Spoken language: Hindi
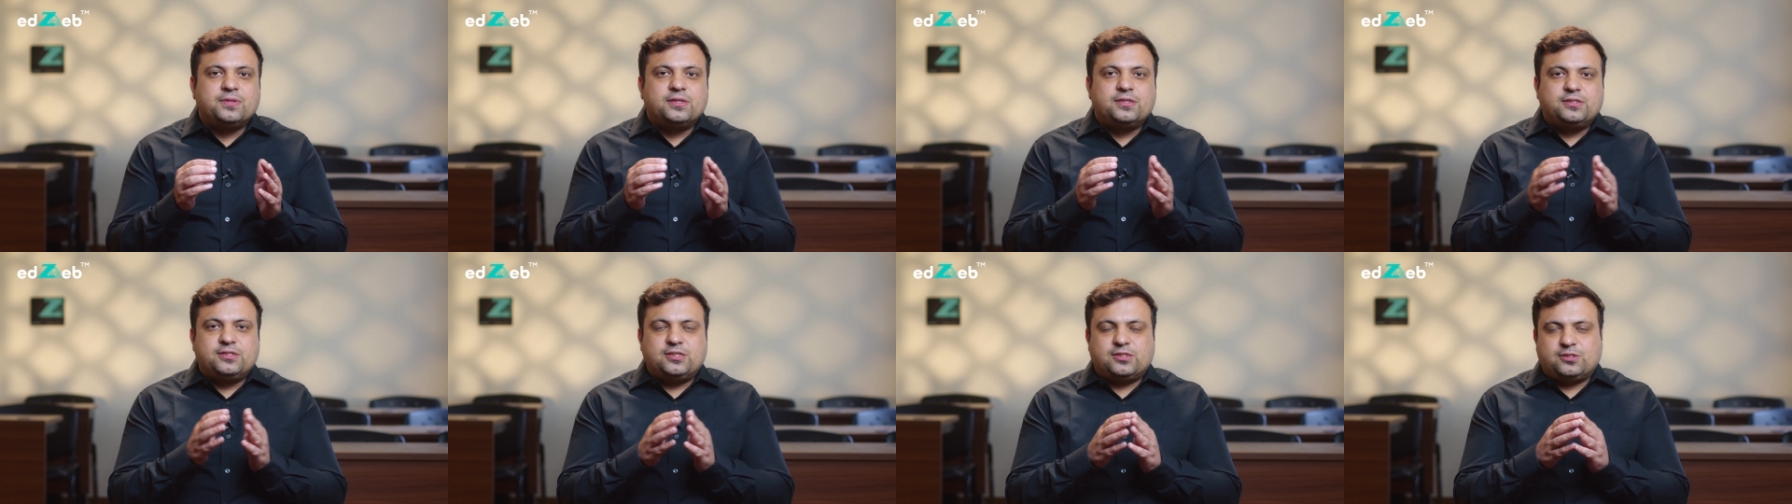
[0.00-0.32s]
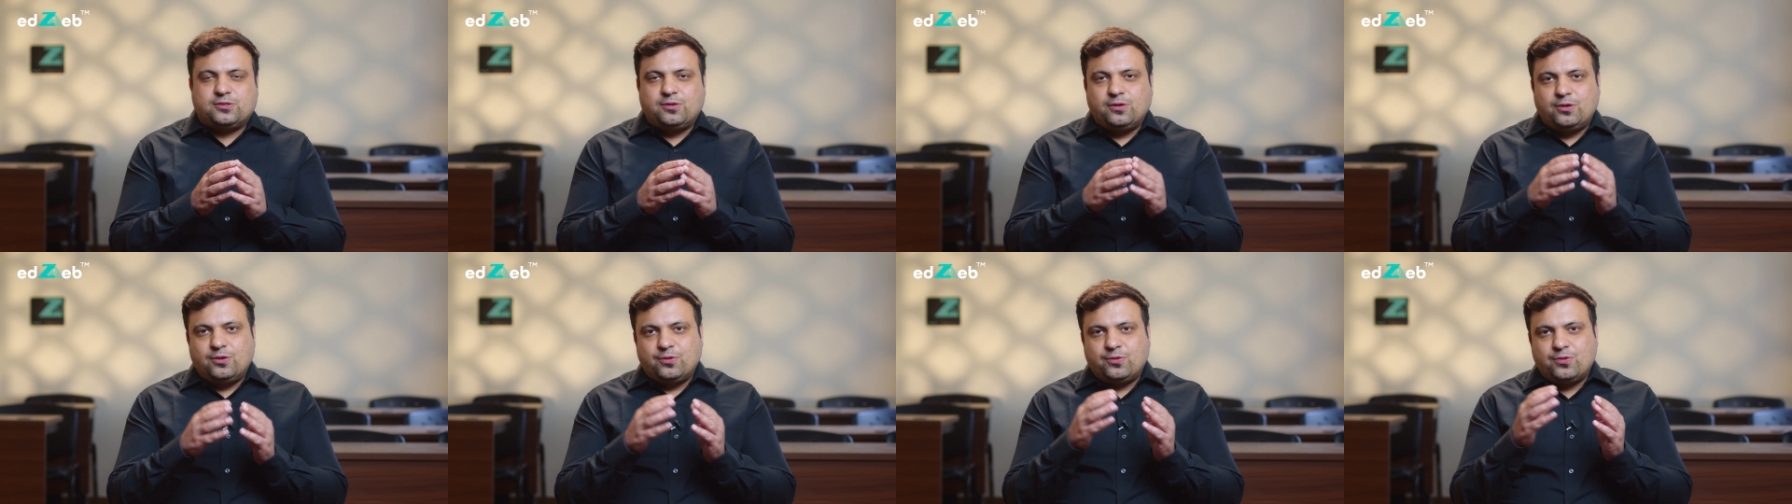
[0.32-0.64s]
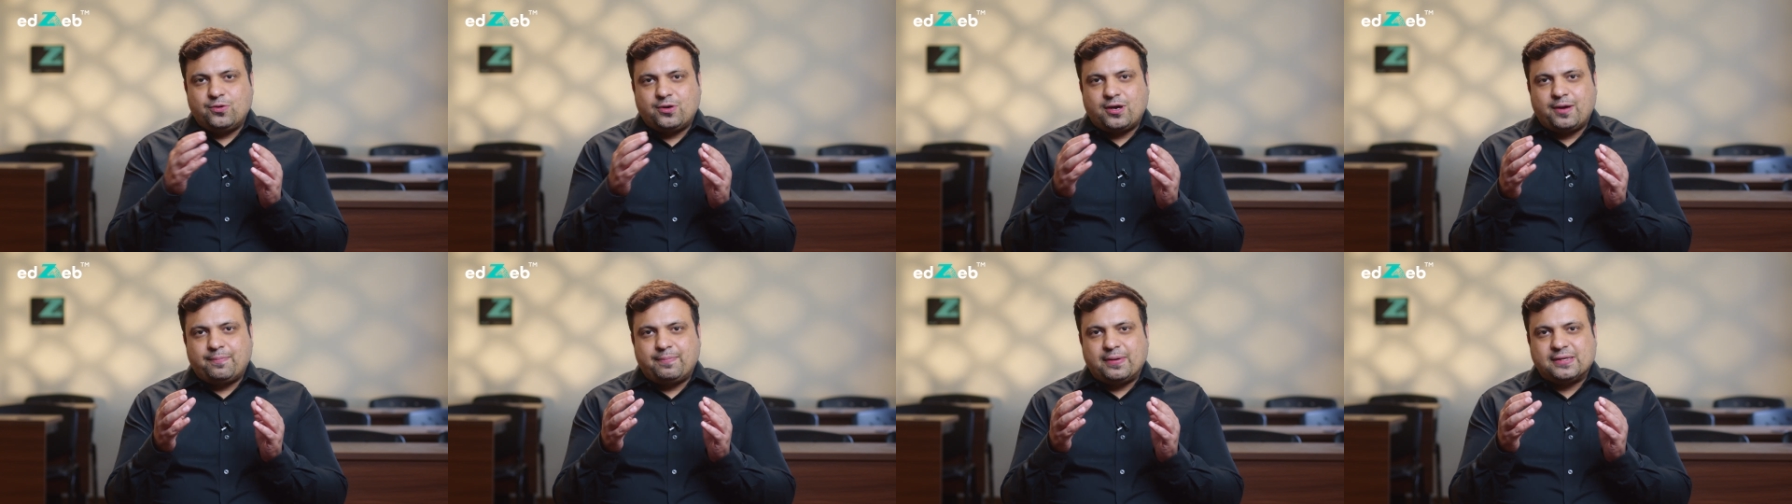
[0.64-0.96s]
जिसको लोगों
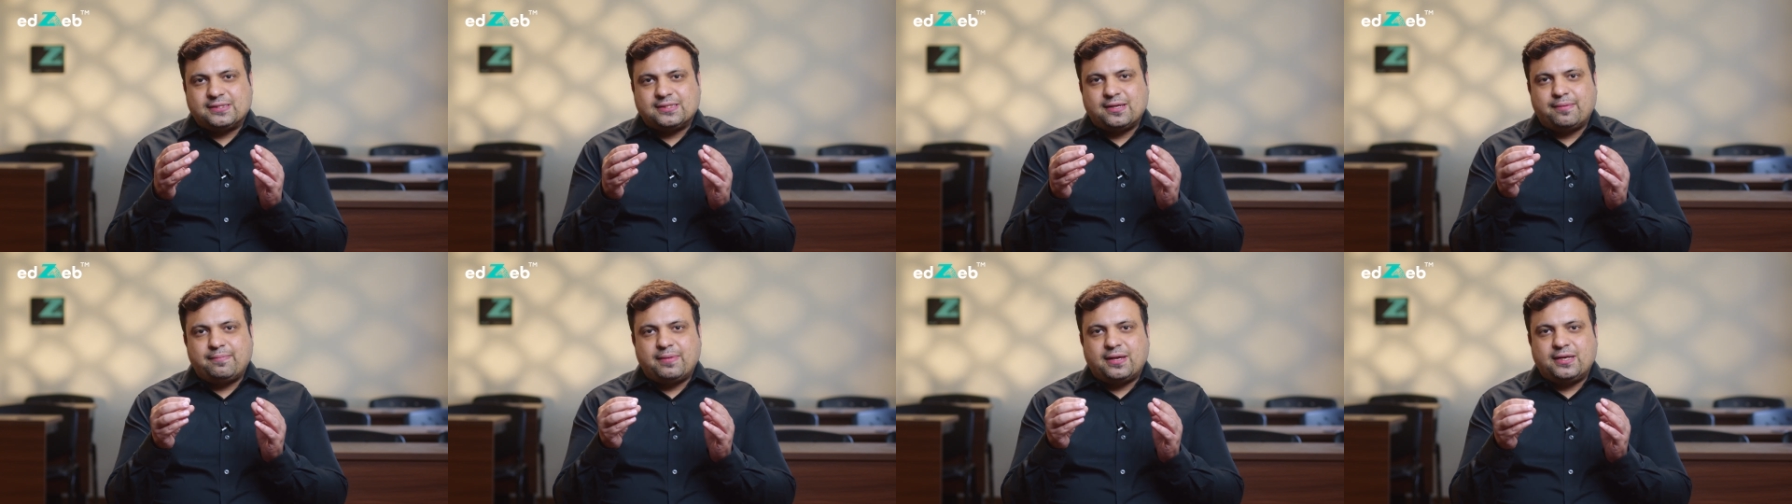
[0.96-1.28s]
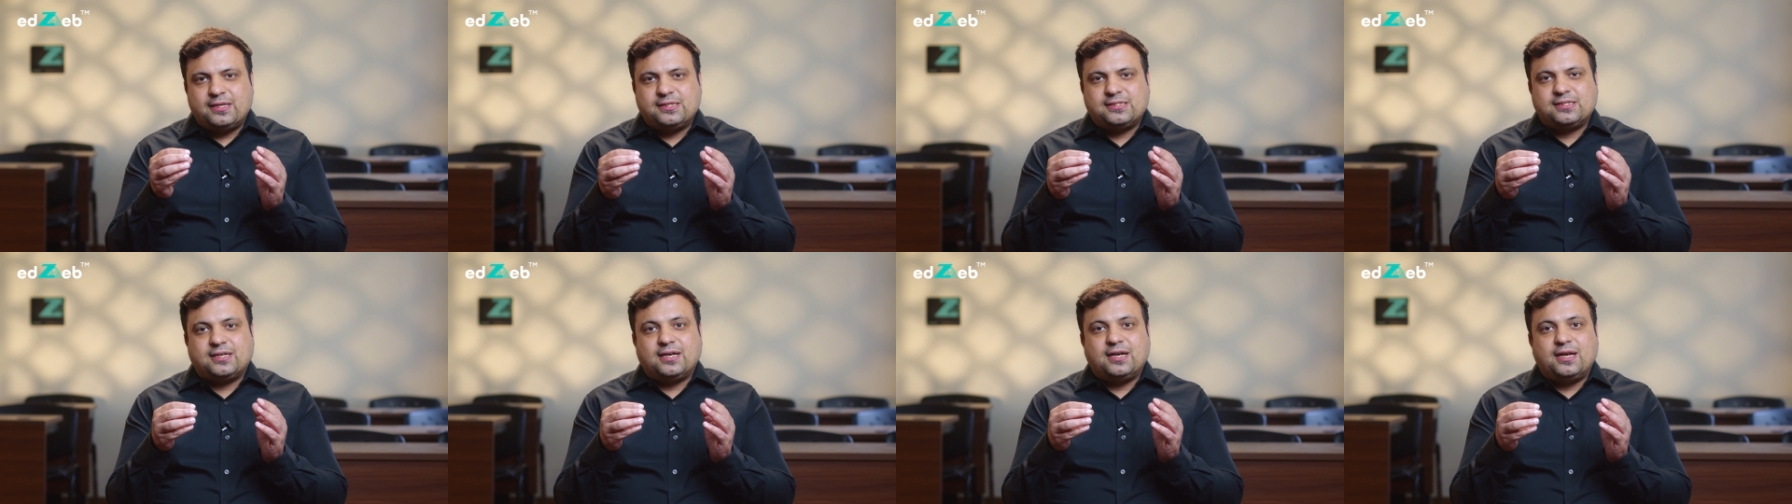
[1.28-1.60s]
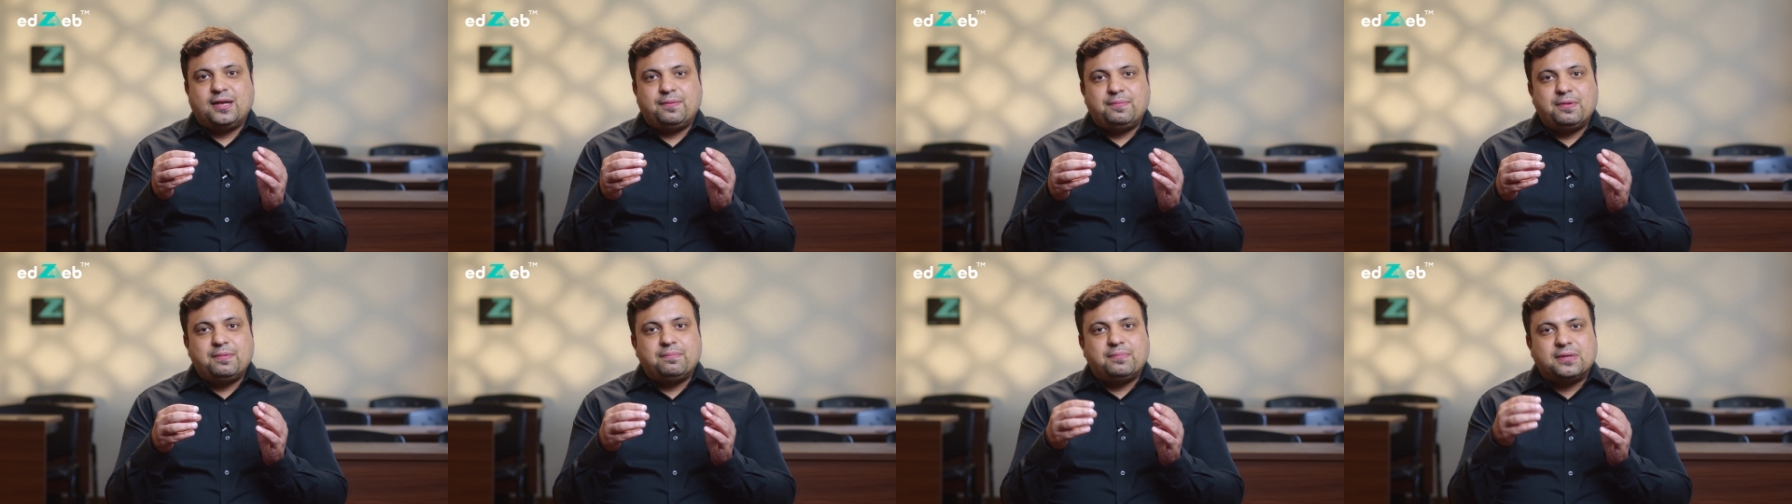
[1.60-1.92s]
का पैसा मैनेज
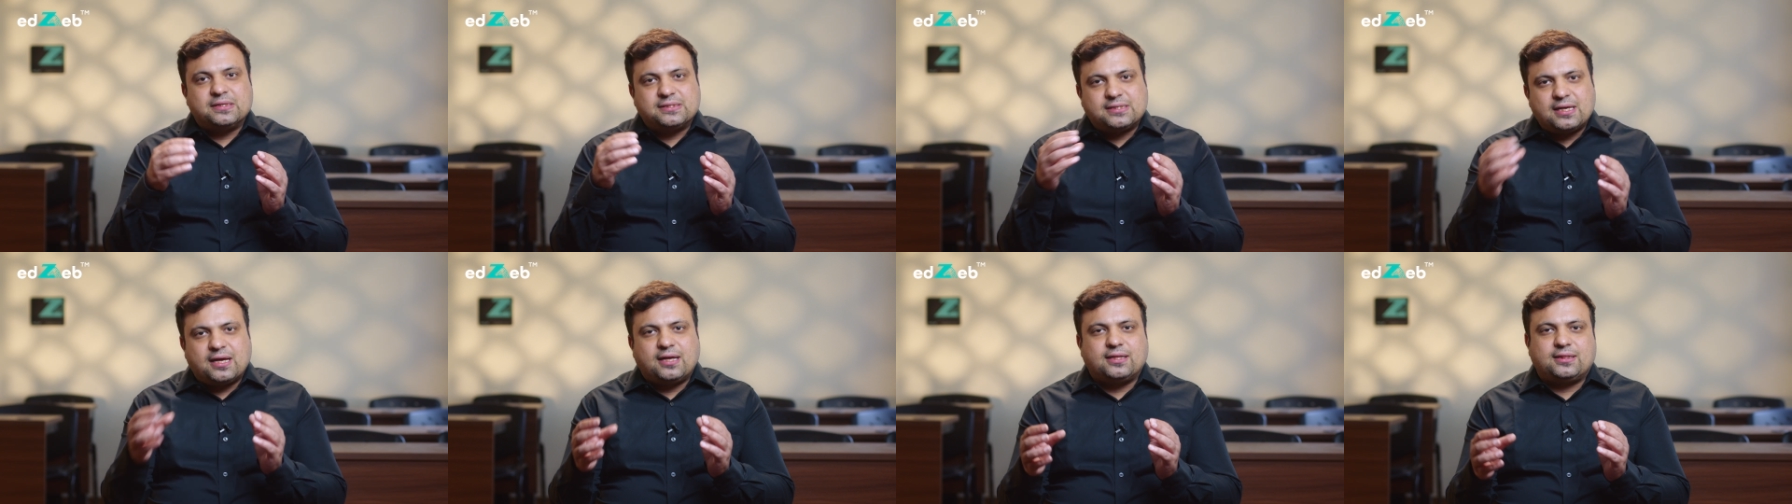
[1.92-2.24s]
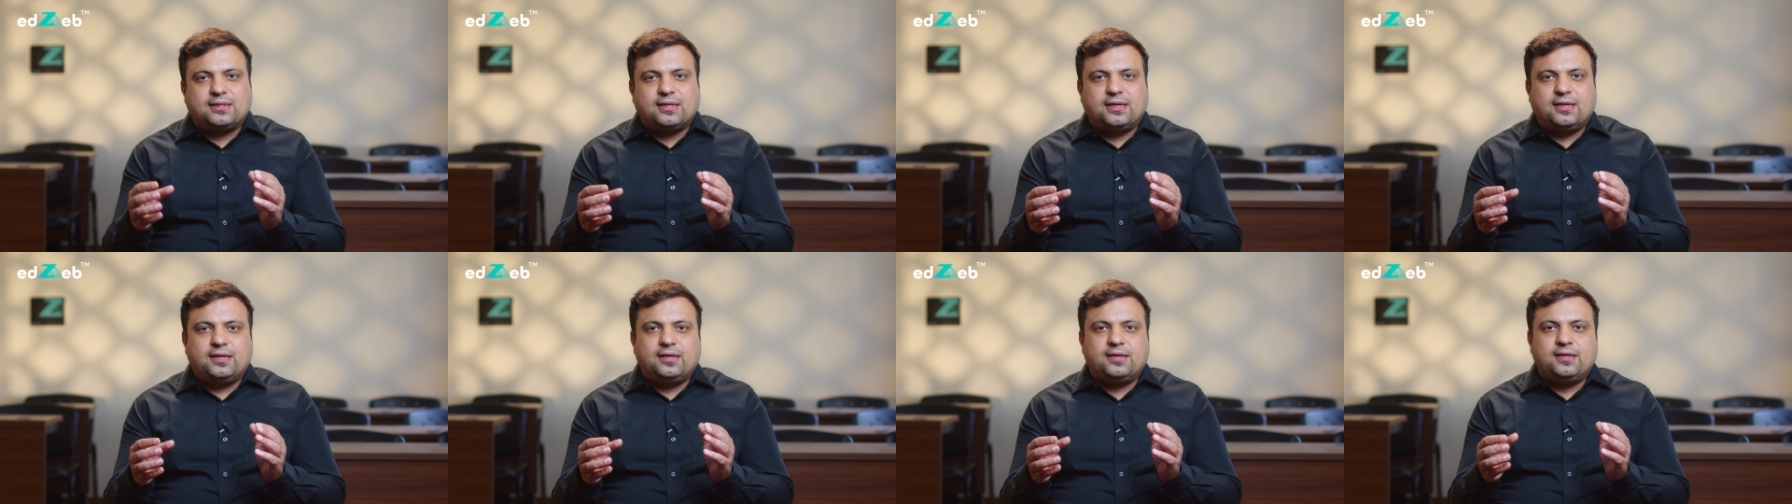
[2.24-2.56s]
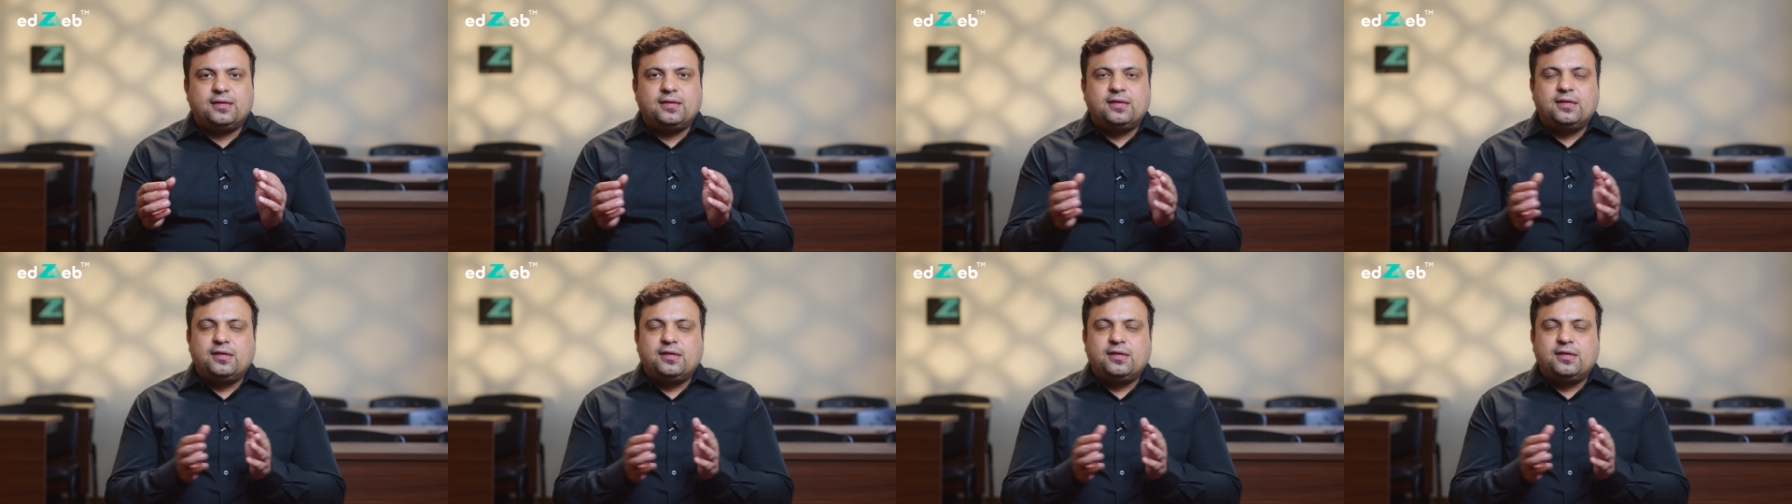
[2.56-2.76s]
करने में मज़ा आता है